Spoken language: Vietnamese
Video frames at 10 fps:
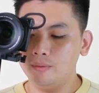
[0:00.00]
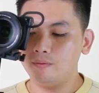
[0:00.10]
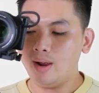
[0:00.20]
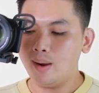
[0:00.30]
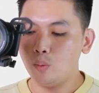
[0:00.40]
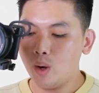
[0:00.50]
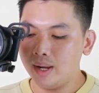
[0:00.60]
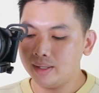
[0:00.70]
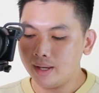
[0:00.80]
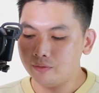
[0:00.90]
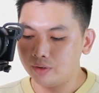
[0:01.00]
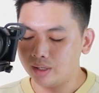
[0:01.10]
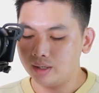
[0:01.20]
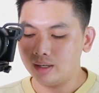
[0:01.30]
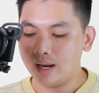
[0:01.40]
Và ngoài cái
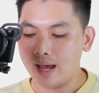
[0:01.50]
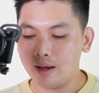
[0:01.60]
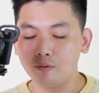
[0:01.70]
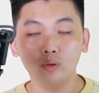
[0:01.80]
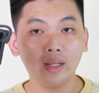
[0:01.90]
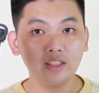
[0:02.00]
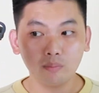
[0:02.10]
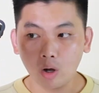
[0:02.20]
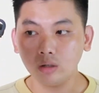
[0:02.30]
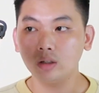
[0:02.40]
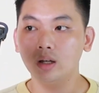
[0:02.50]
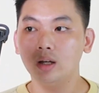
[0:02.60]
việc là vortex mod